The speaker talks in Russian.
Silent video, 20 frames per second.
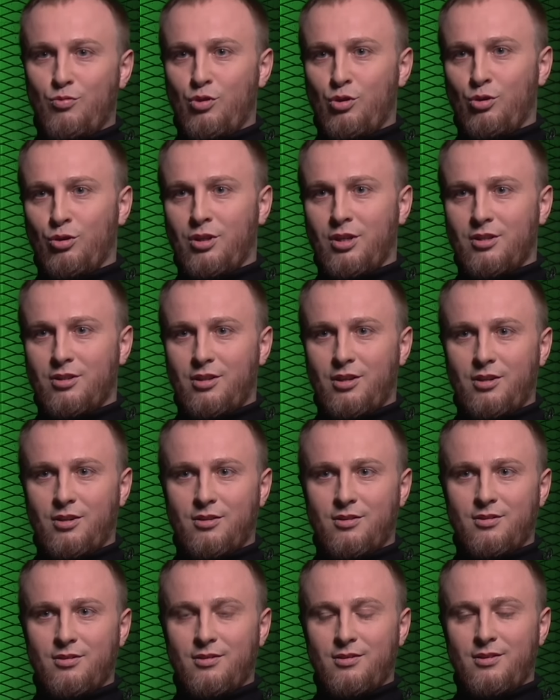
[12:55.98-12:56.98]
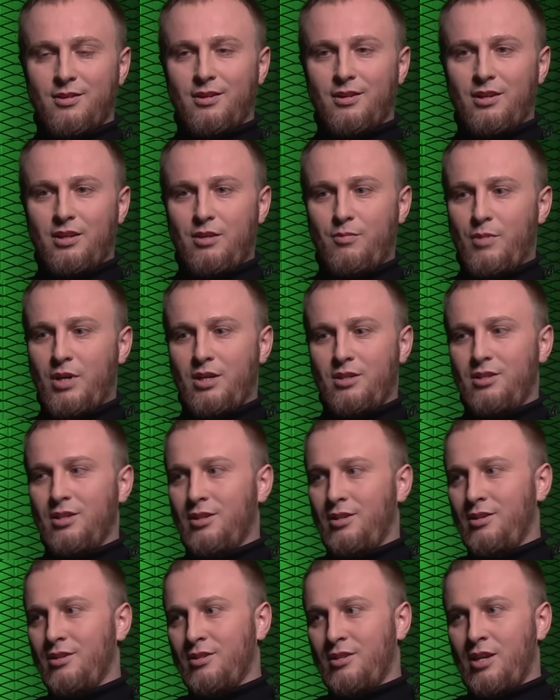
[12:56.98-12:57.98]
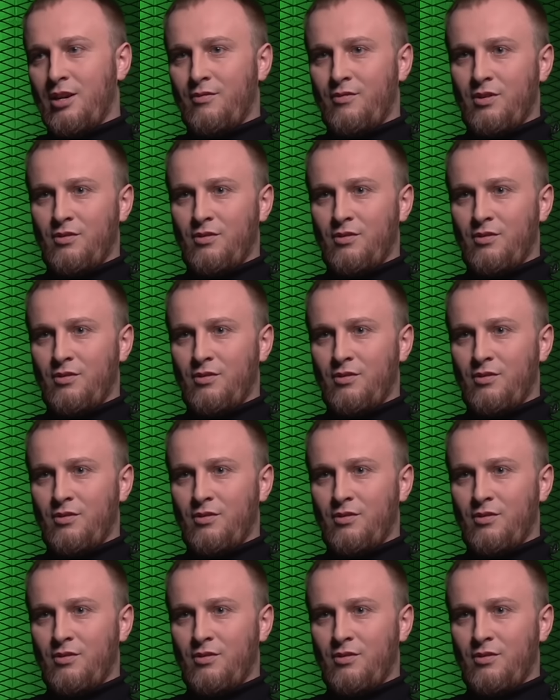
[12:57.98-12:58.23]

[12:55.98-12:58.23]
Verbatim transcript: и мой род останется. И мои деды не зря